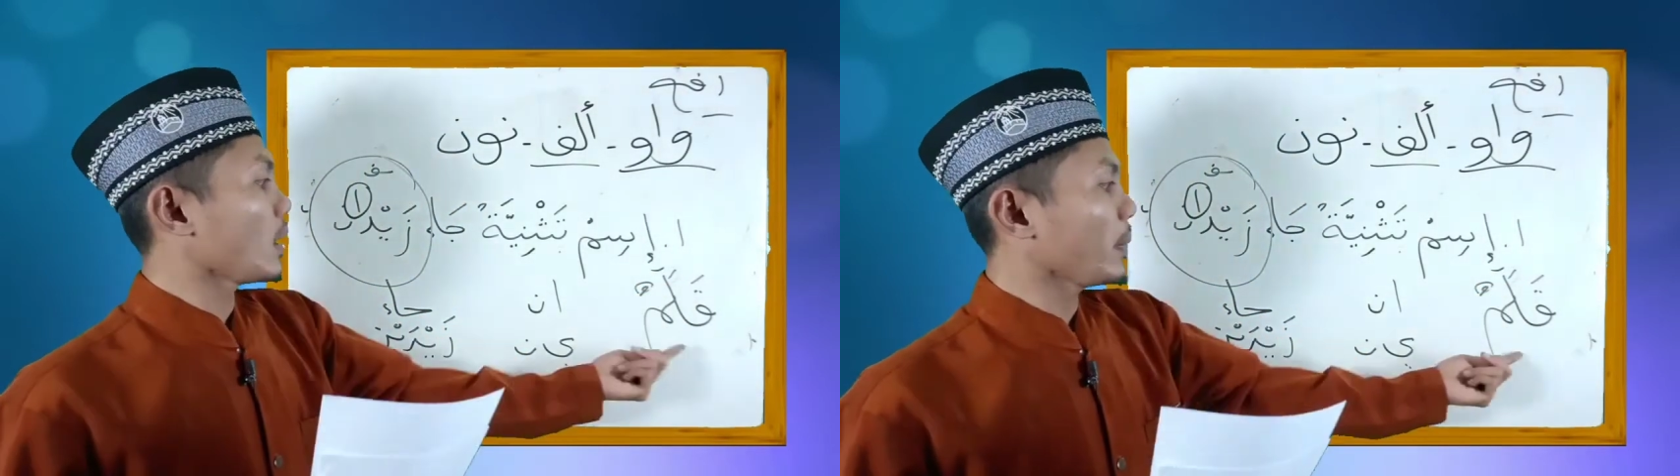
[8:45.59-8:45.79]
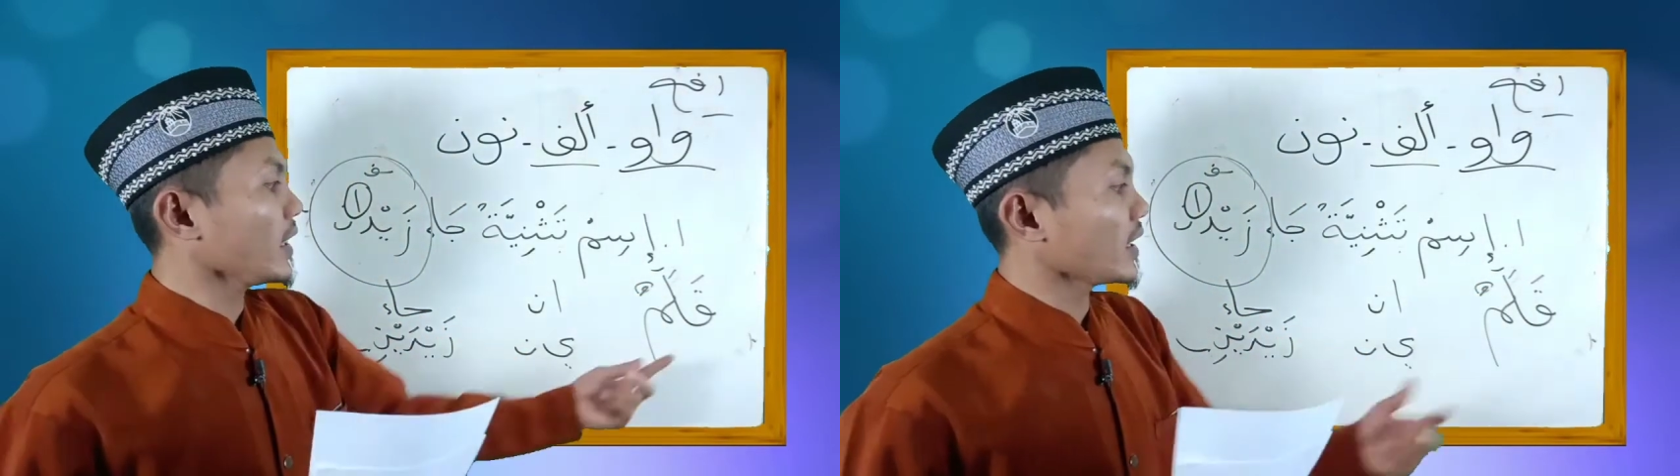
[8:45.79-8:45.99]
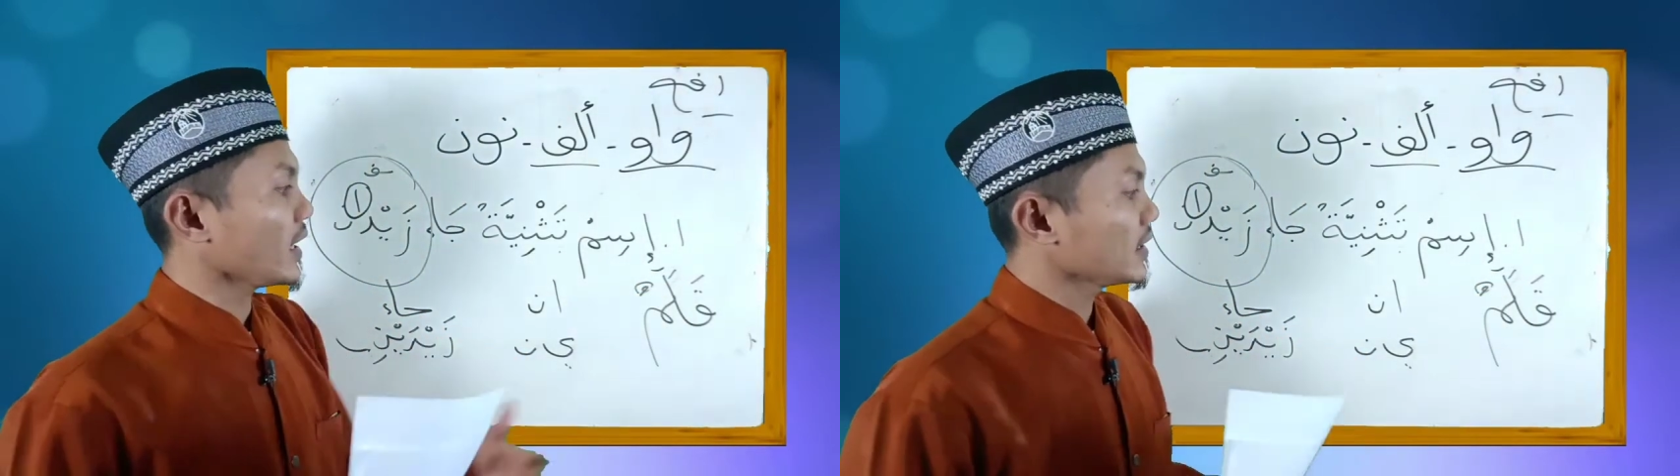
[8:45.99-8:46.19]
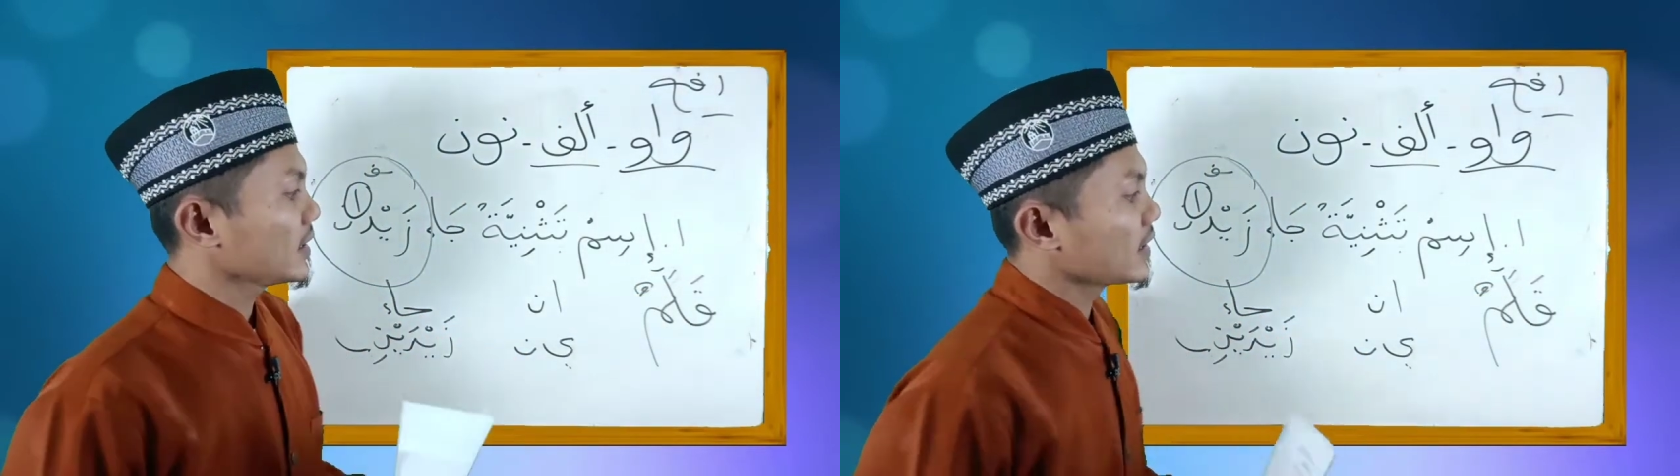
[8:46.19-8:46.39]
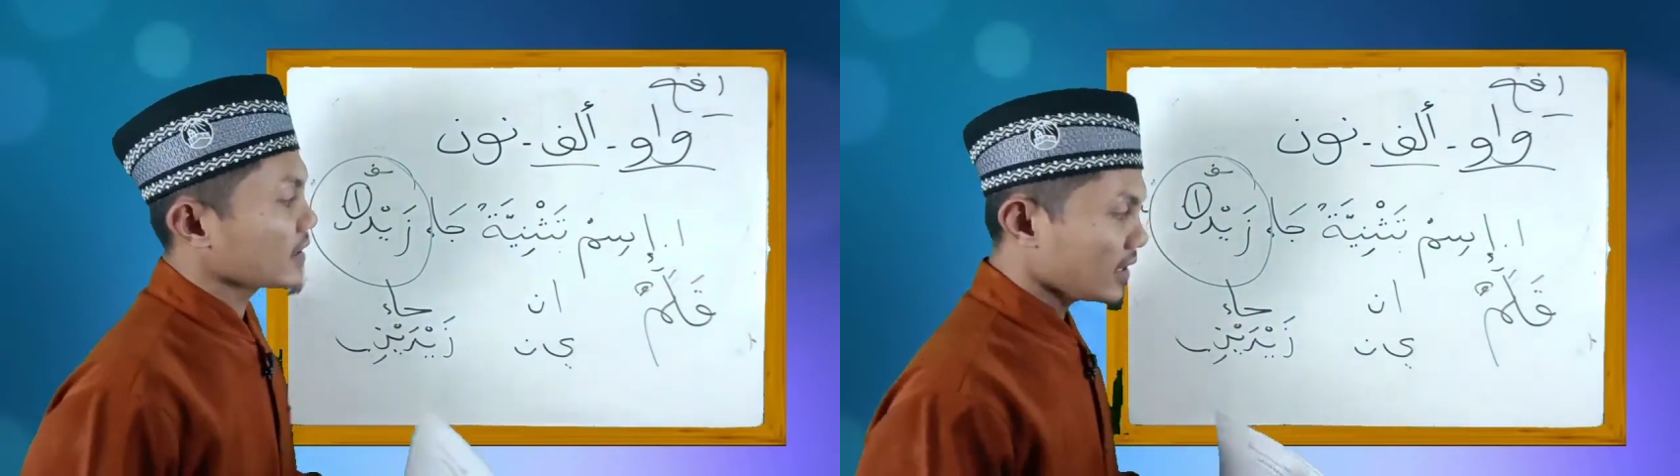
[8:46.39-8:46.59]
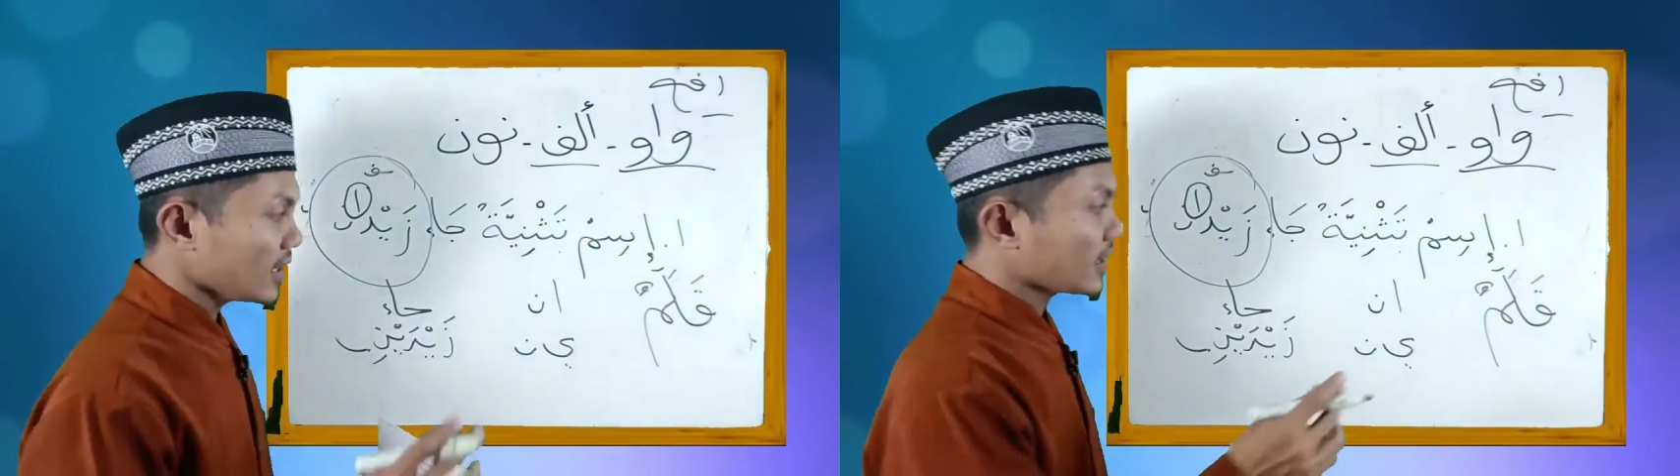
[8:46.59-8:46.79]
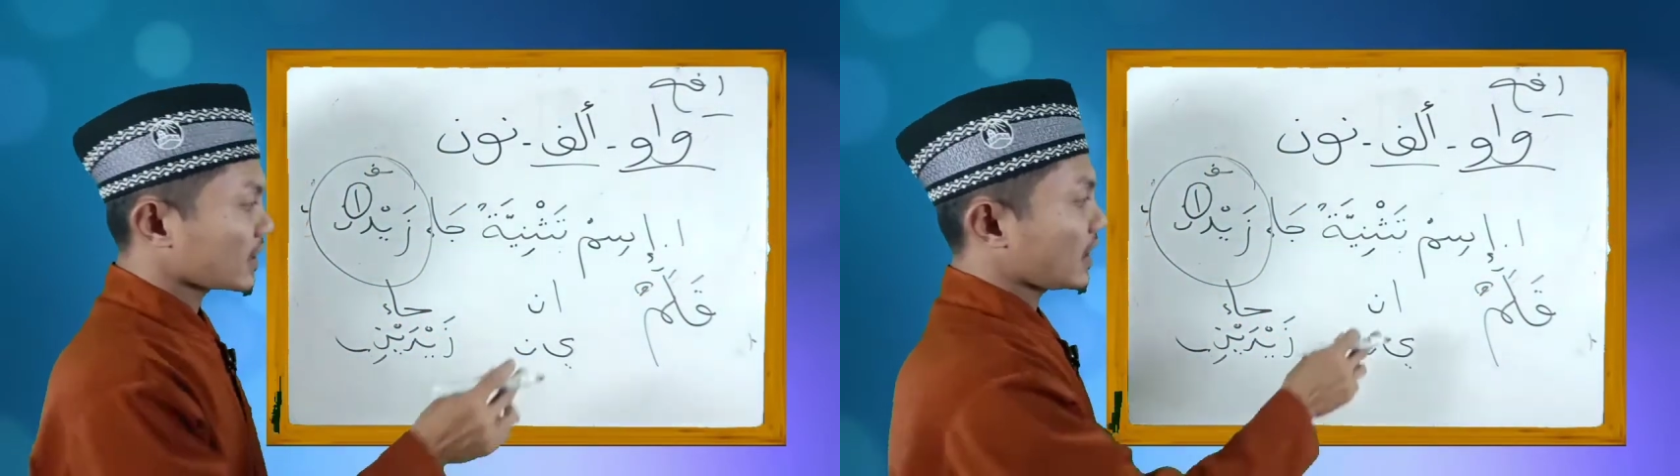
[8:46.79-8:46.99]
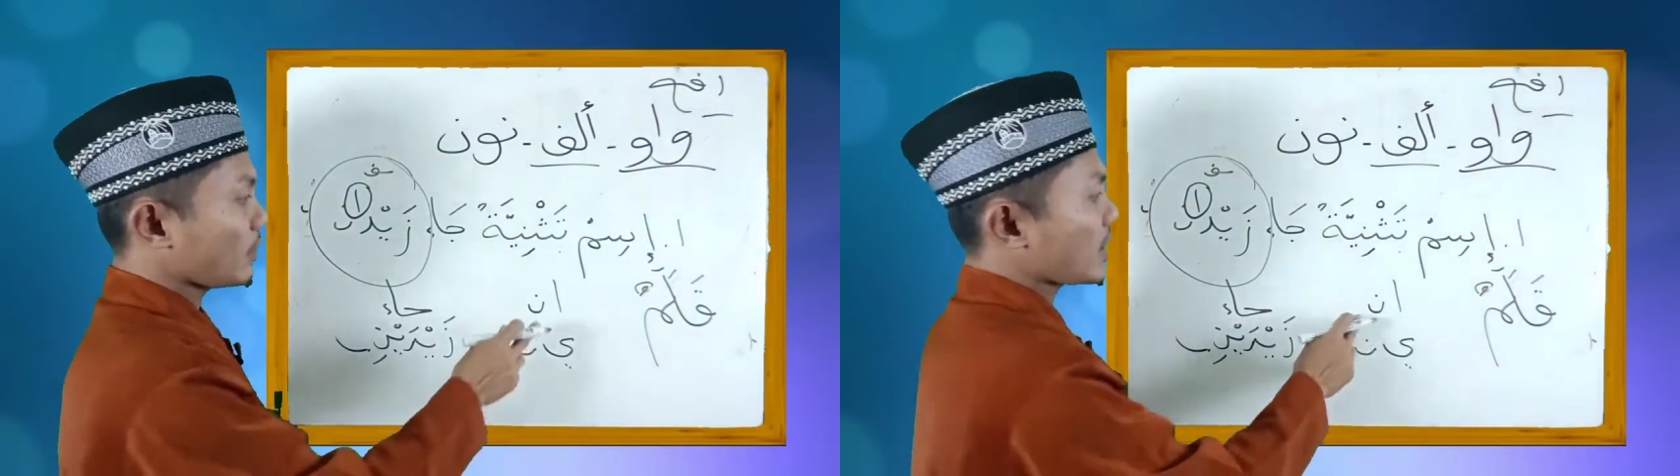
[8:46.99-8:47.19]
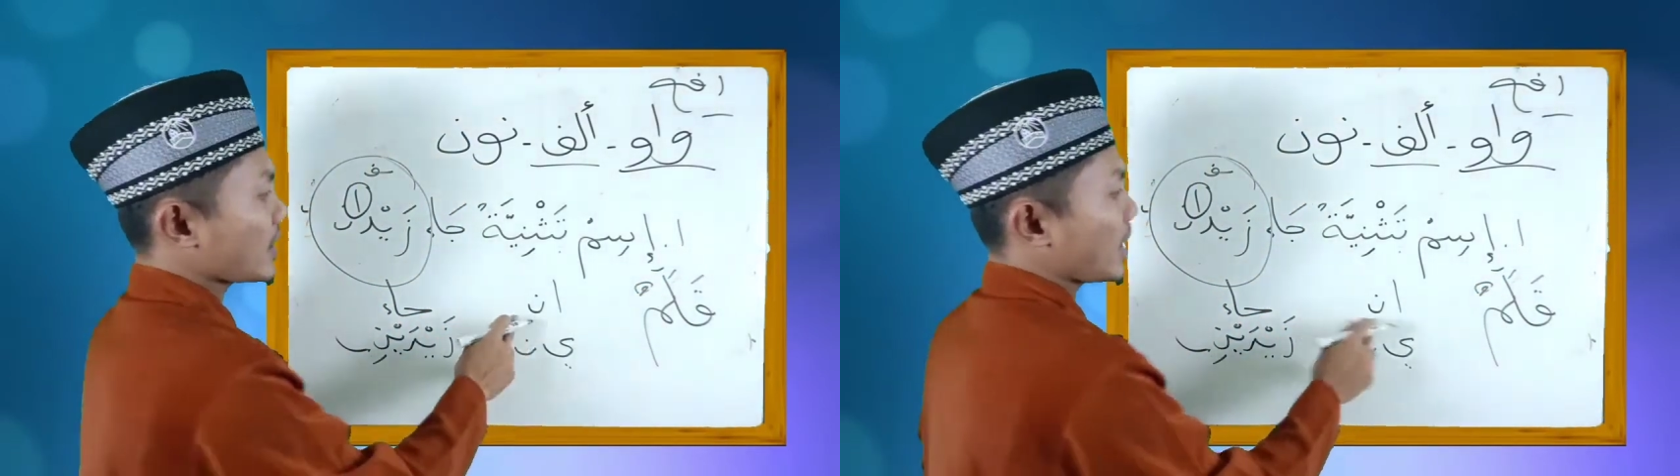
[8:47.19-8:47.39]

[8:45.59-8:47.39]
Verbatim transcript: pena? Tinggal tambahi